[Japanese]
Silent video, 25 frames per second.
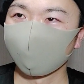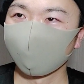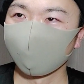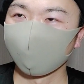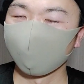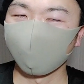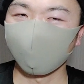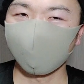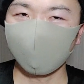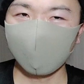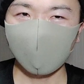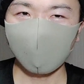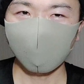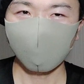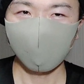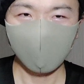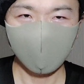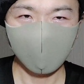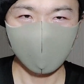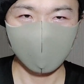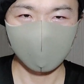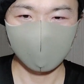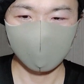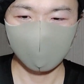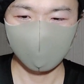う女性は
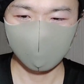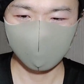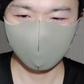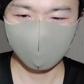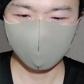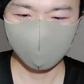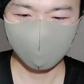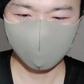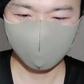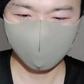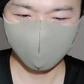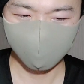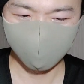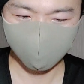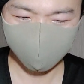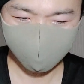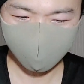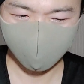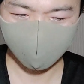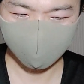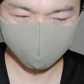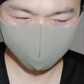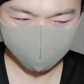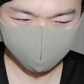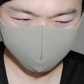ねおそ
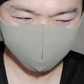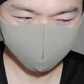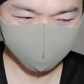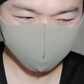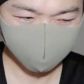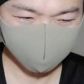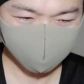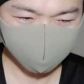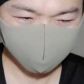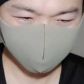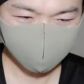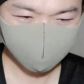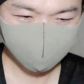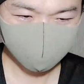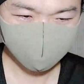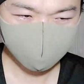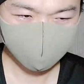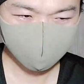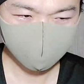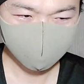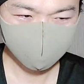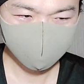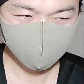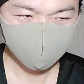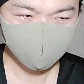らく
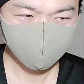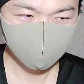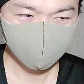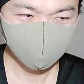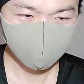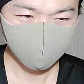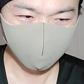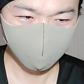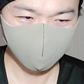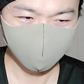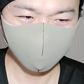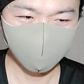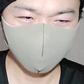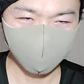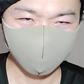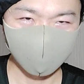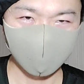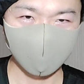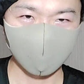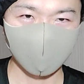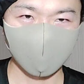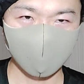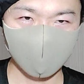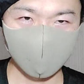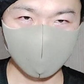男み
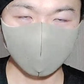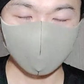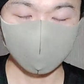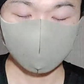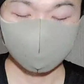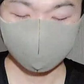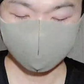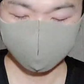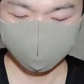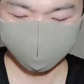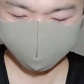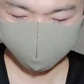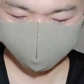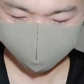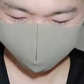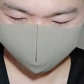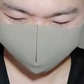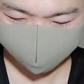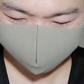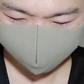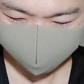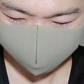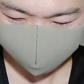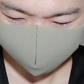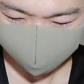たいに、
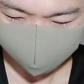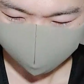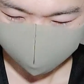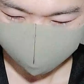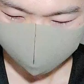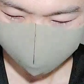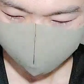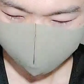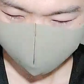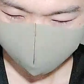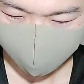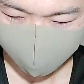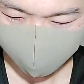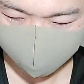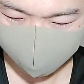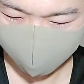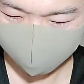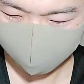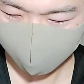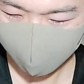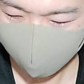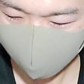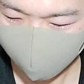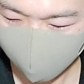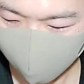まあ、
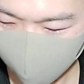目の